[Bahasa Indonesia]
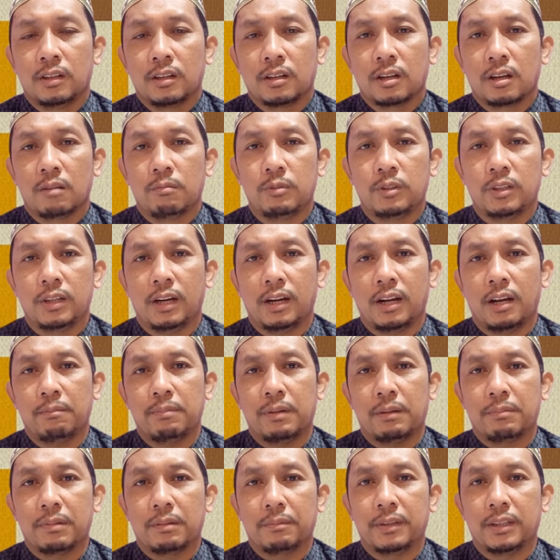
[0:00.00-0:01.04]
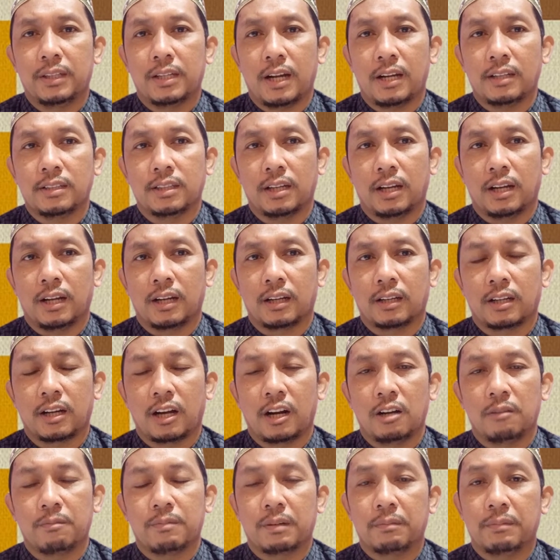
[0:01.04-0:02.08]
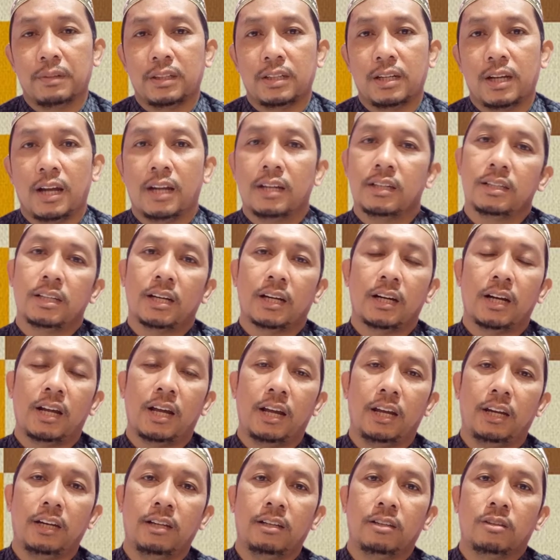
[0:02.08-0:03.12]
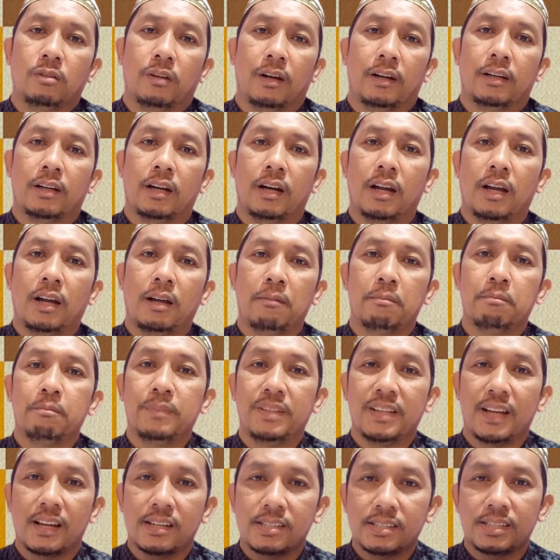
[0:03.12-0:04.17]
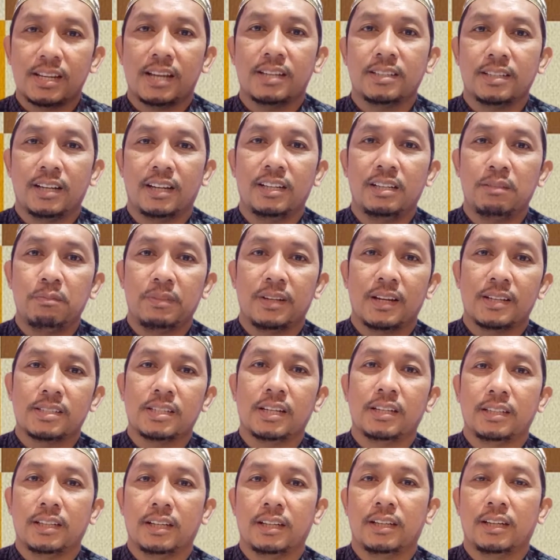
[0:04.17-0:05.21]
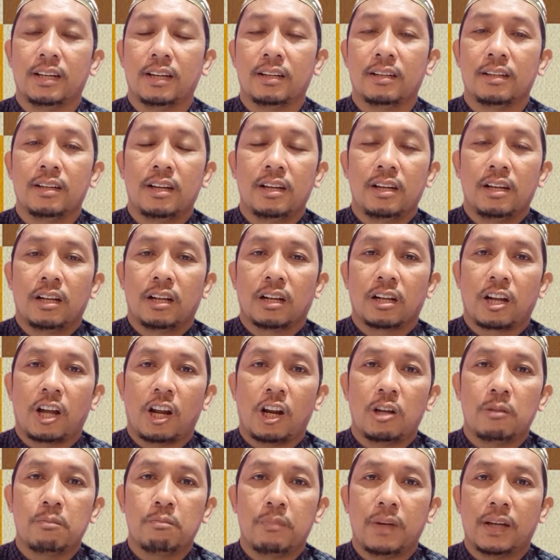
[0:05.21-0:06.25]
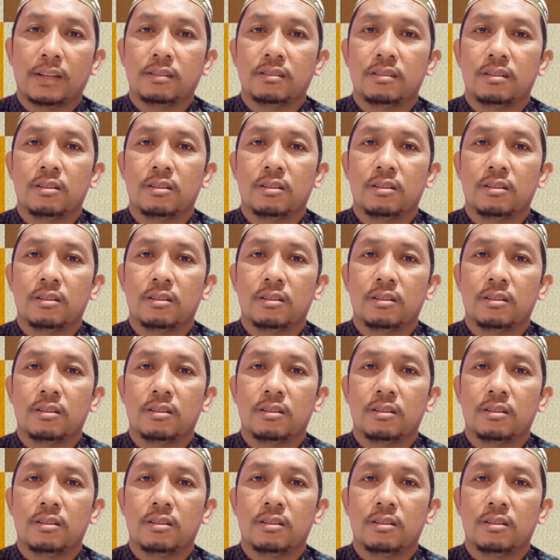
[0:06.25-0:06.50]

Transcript: Kemudian apa perbedaannya? Kalau perbedaan yang lain itu adalah biasanya, ini biasanya ya. Kalau mat,